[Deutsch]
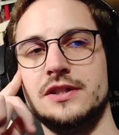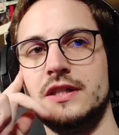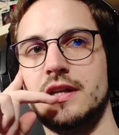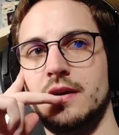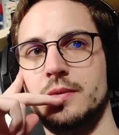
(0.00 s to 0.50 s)
Also
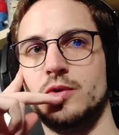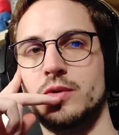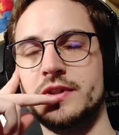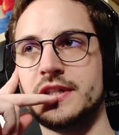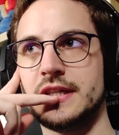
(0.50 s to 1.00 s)
ich glaube
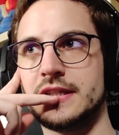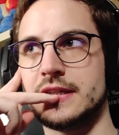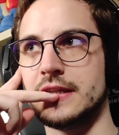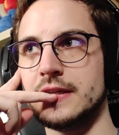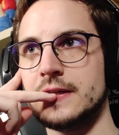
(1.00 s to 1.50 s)

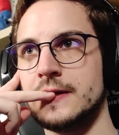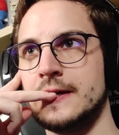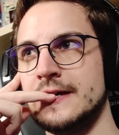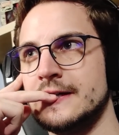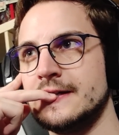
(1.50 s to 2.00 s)
grundsätzlich,
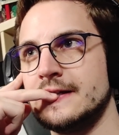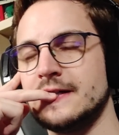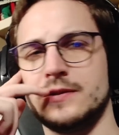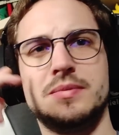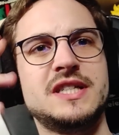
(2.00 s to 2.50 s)

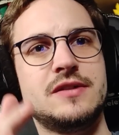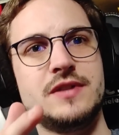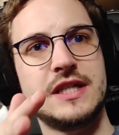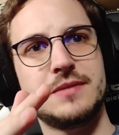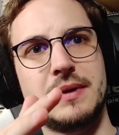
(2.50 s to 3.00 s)
so ein
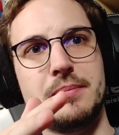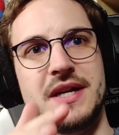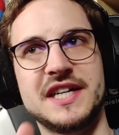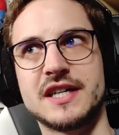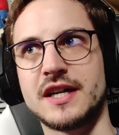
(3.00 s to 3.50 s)
bisschen wie das bei
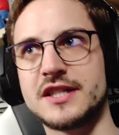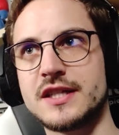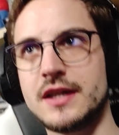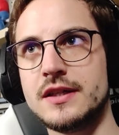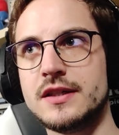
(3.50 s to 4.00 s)

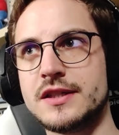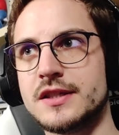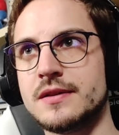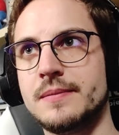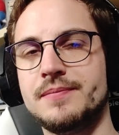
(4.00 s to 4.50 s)
Madagaskar
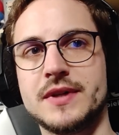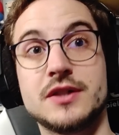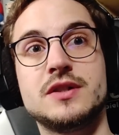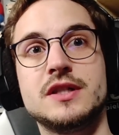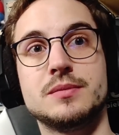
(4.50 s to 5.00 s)
ist,
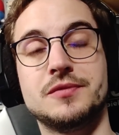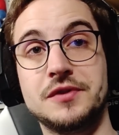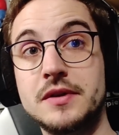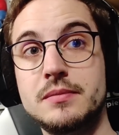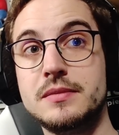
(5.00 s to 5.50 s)
also diesem
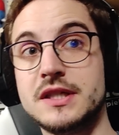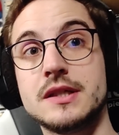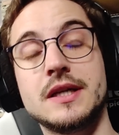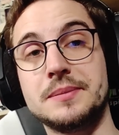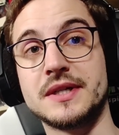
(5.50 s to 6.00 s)
Film,
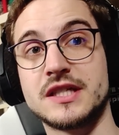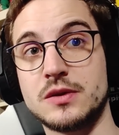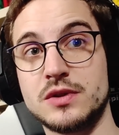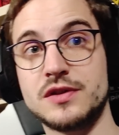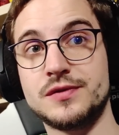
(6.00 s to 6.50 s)
diesen
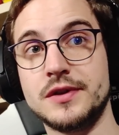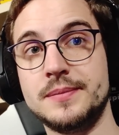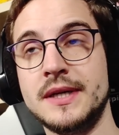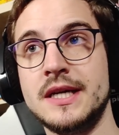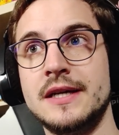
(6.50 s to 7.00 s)

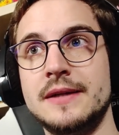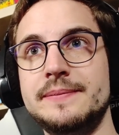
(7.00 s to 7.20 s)
Animationsfilm,